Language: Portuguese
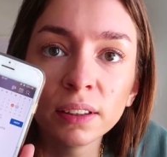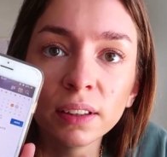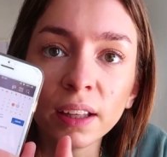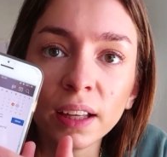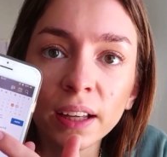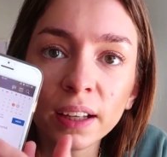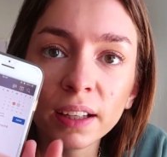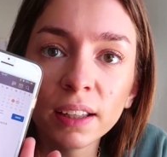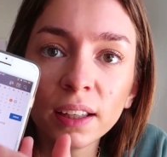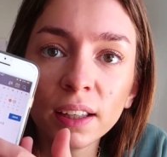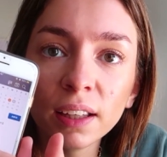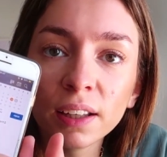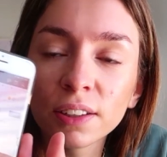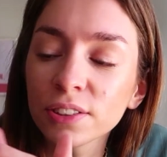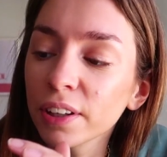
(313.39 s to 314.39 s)
Tem
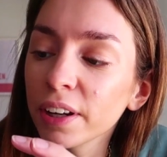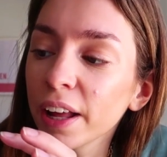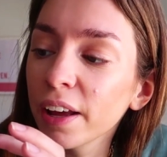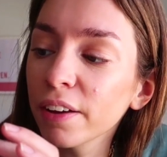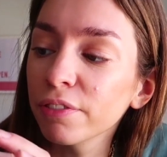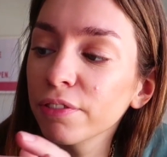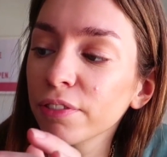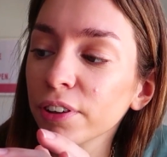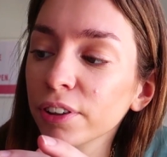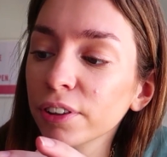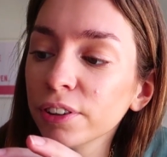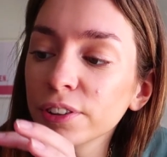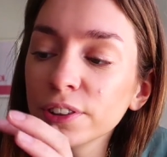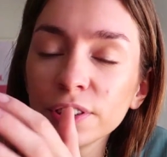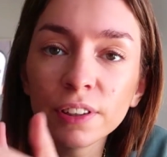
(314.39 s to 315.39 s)
aqui as
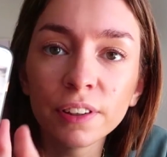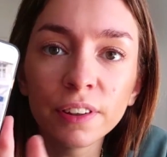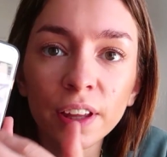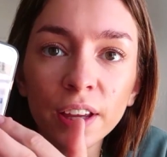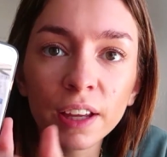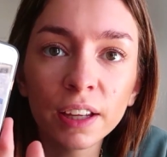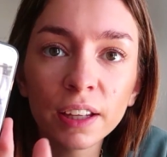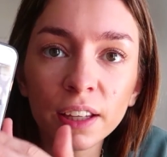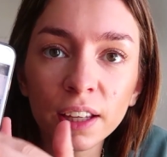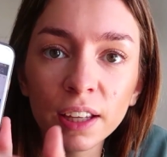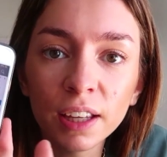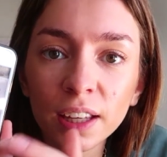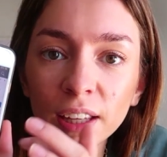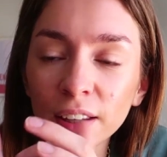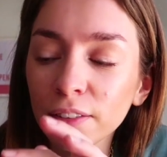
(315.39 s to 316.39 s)
tarefas, tem
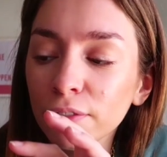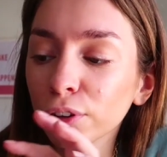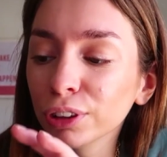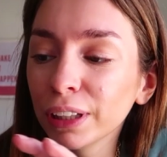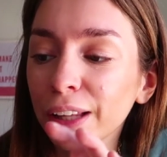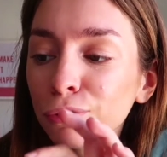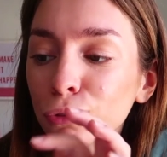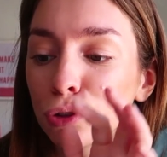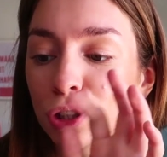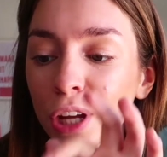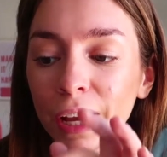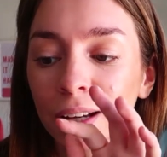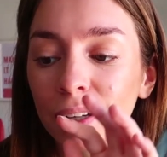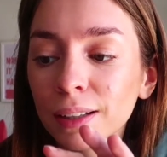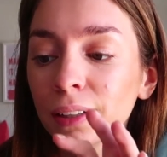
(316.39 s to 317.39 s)
aqui e vão dar no
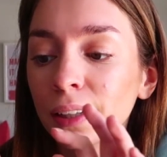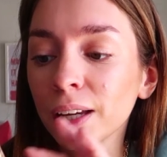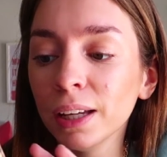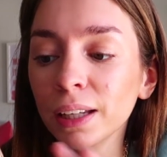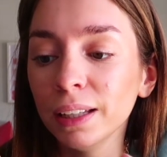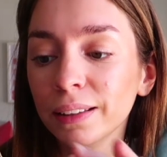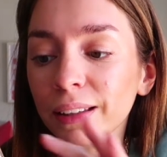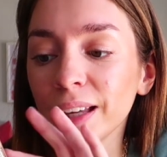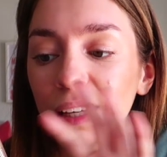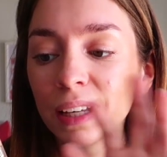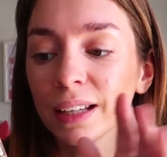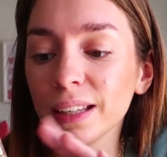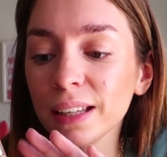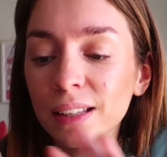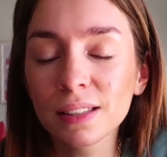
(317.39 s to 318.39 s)
cheque e
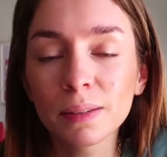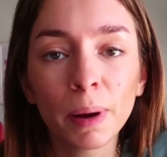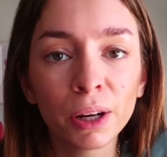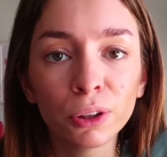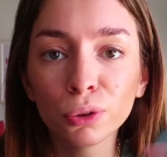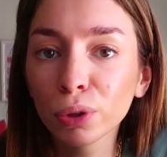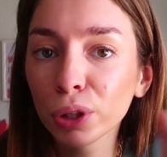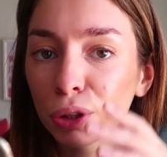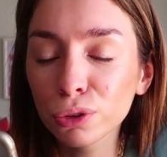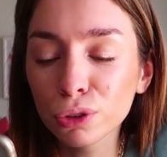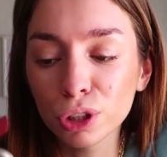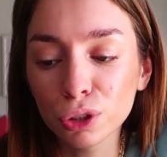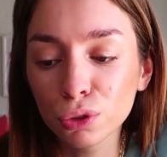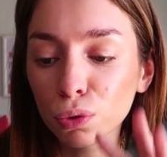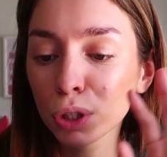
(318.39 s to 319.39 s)
têm aqui a semana toda, os
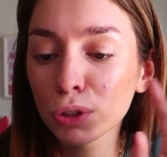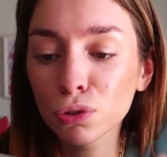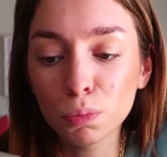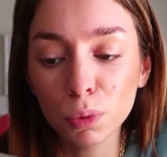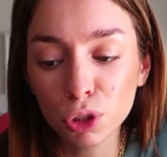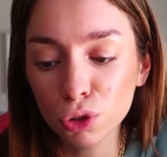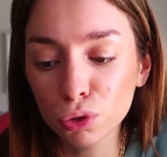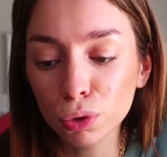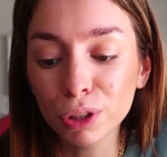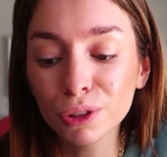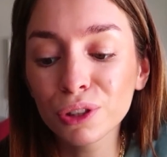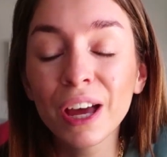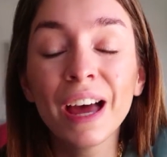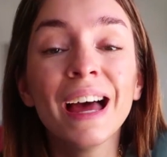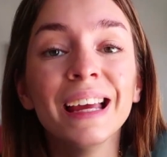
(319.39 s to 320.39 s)
dias todos, os meses
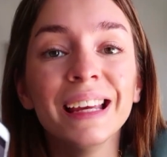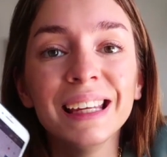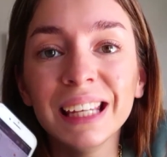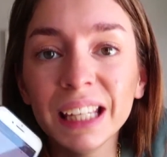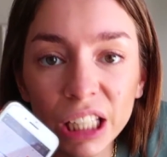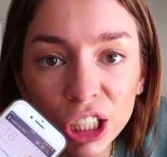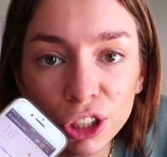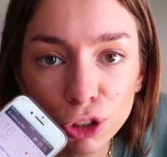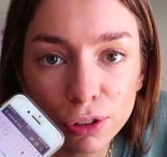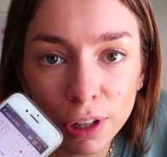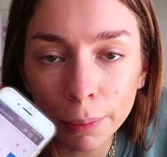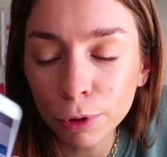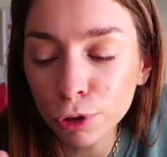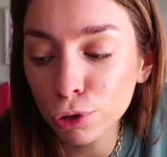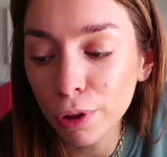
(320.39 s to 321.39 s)
todos e isto
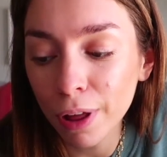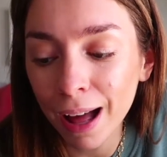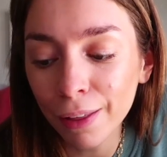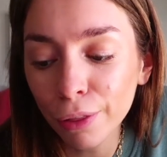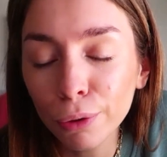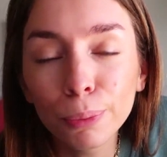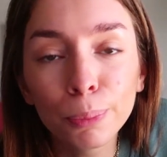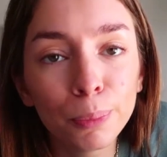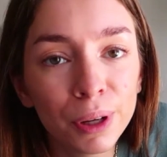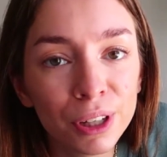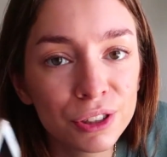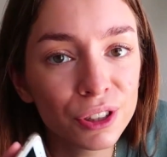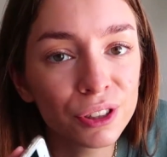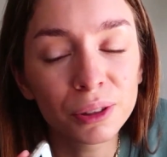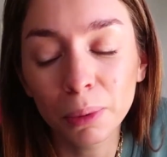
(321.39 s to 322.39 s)
tem-me ajudado,
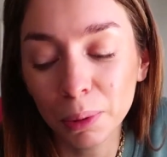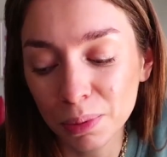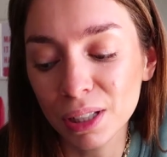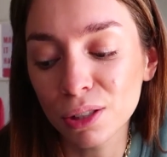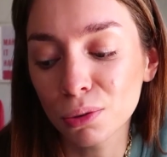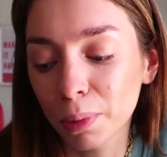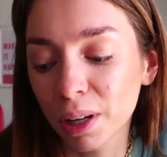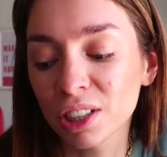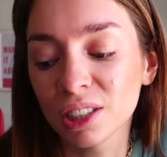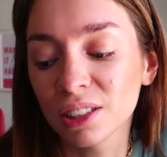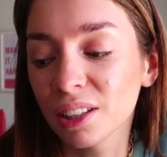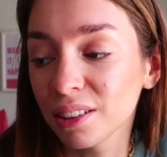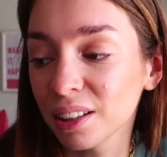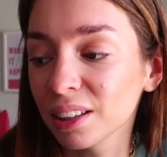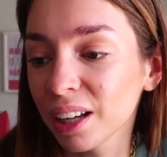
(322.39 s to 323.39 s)
mas eu também preciso de uma
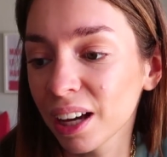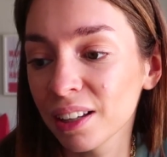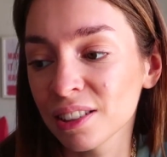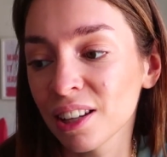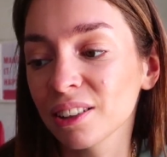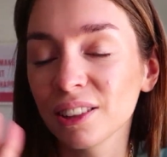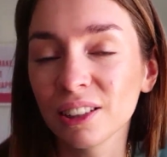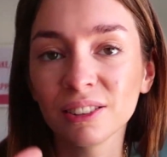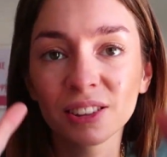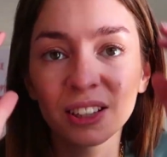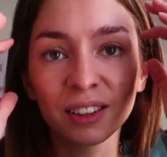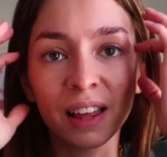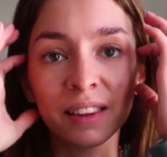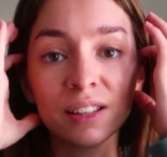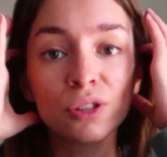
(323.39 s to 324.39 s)
agenda, tenho de arranjar, tenho de
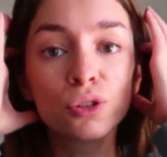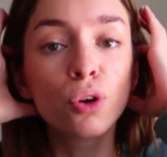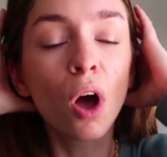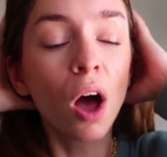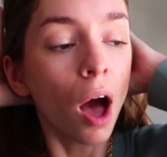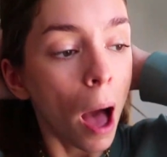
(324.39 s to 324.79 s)
tratar disso.